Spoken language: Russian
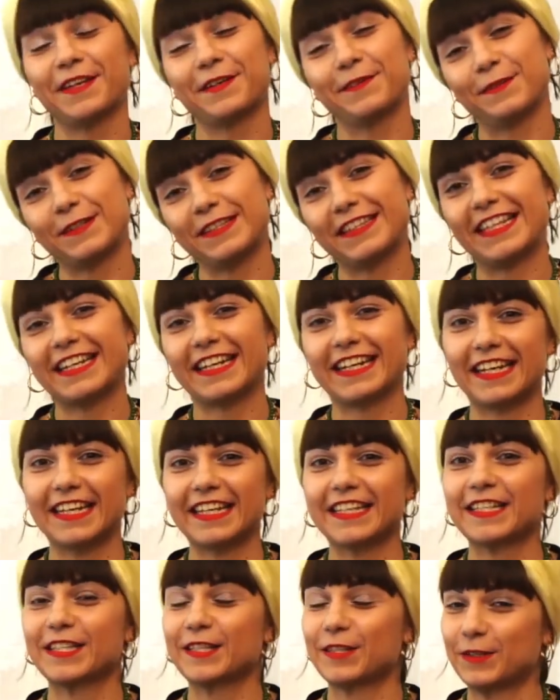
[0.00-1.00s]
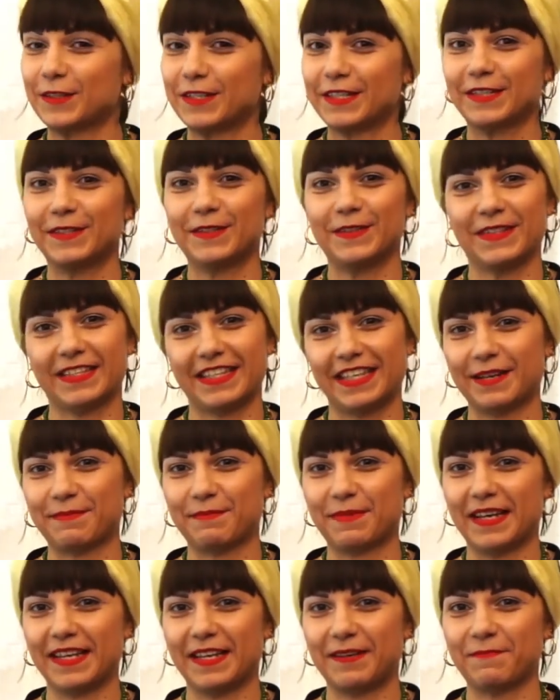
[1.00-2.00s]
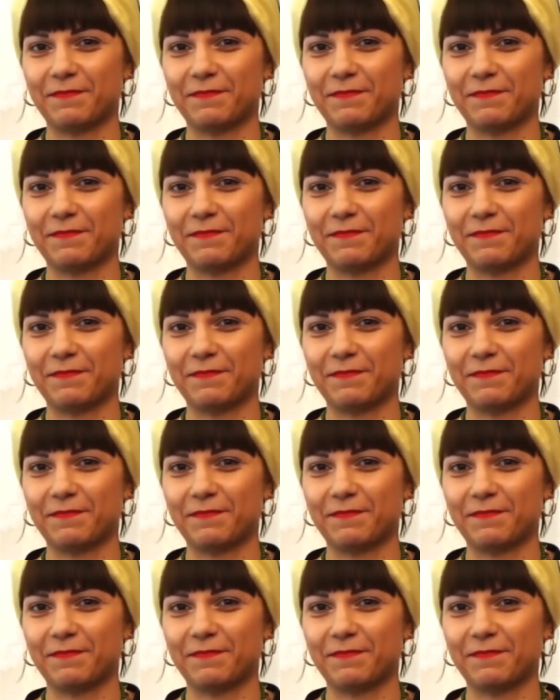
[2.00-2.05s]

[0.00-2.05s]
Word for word: Вот такая история, друзья мои.